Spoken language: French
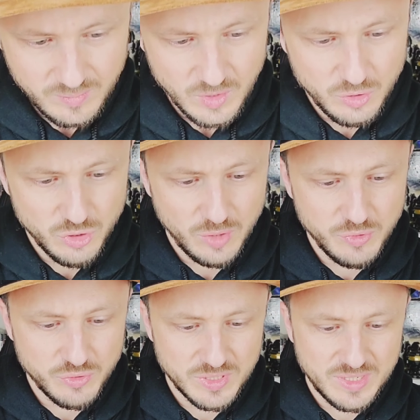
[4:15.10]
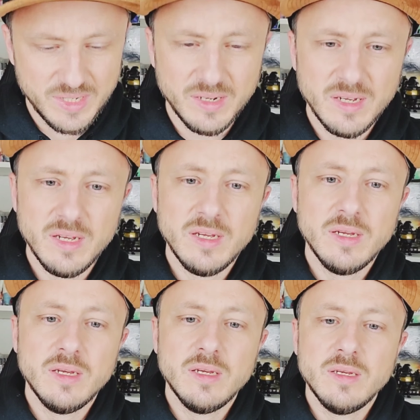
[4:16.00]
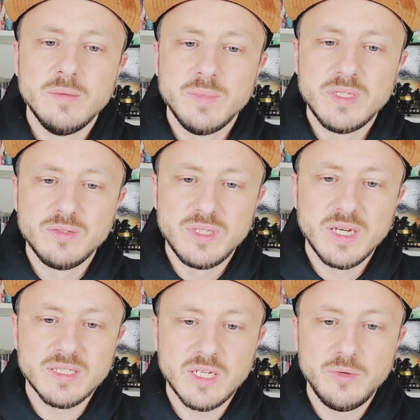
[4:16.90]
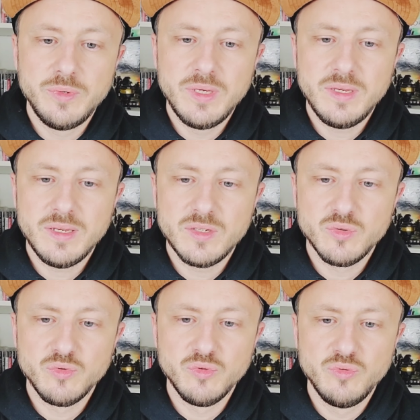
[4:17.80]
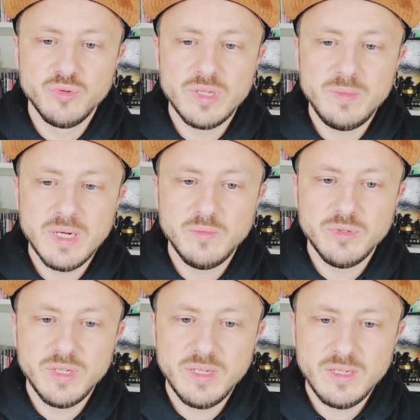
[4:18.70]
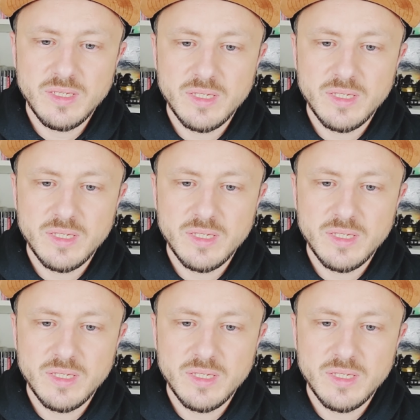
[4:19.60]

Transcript: que j'aurais pu choisir. Mais c'est aussi grâce à lui et son concours des 1000 abonnés